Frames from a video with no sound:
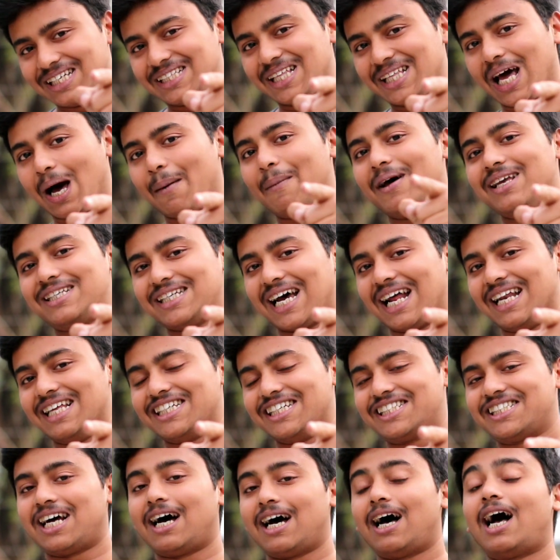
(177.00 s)
জিতে যাবে
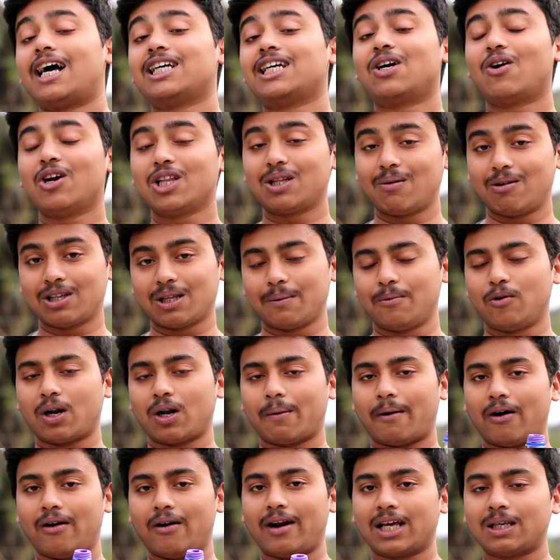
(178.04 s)
চ্যালেঞ্জটা আশা করি তোমাদের
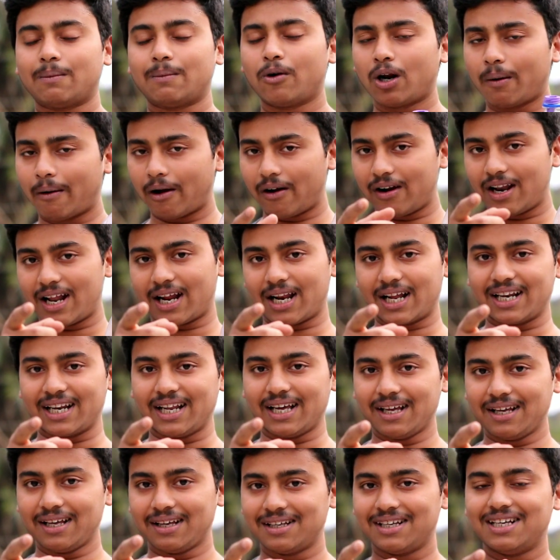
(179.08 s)
ভিডিওটা ভালো লেগেছে ভিডিও ভালো
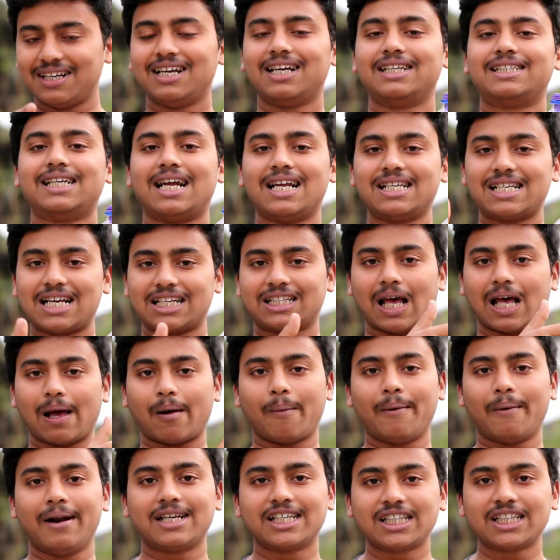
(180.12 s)
লাগলে চ্যানেল সাবস্ক্রাইব
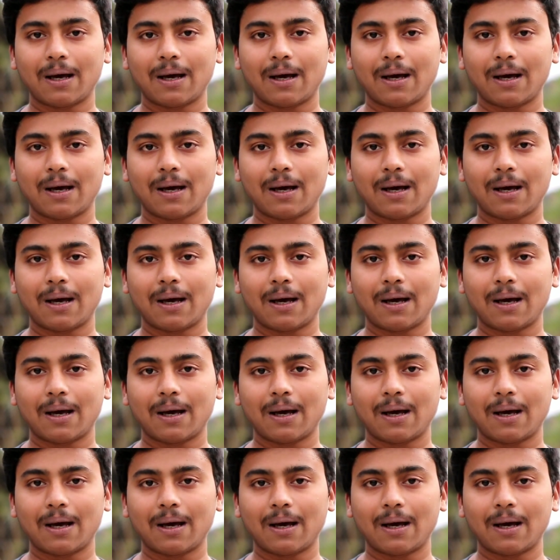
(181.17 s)
করবে